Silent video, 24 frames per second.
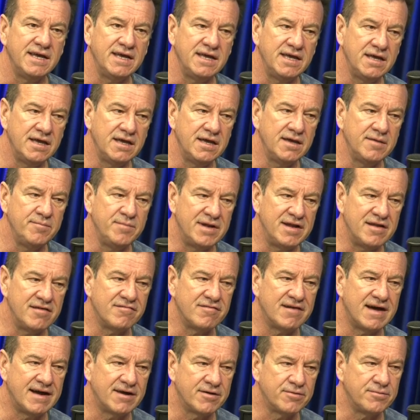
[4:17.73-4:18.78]
e me
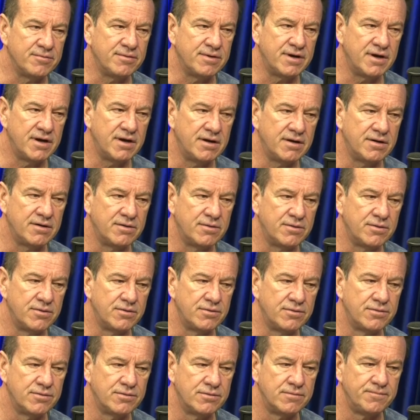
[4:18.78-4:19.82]
levaram a
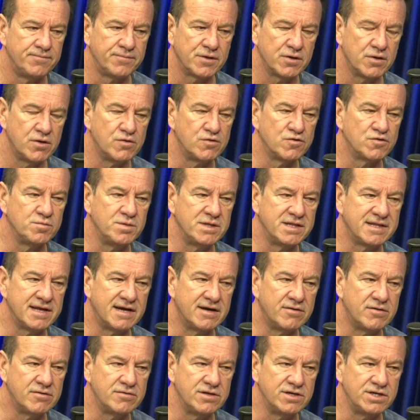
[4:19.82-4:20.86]
um, a um
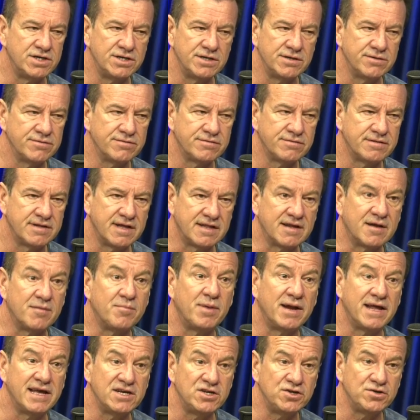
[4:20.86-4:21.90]
hospital onde tinha os
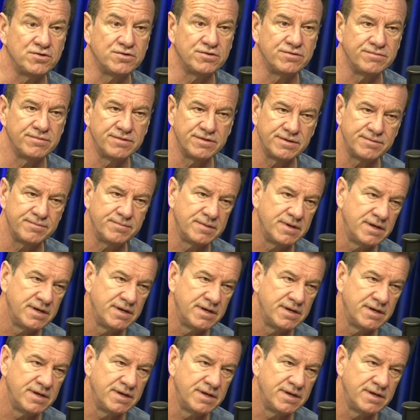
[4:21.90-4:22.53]
tetraplégicos. Uhum.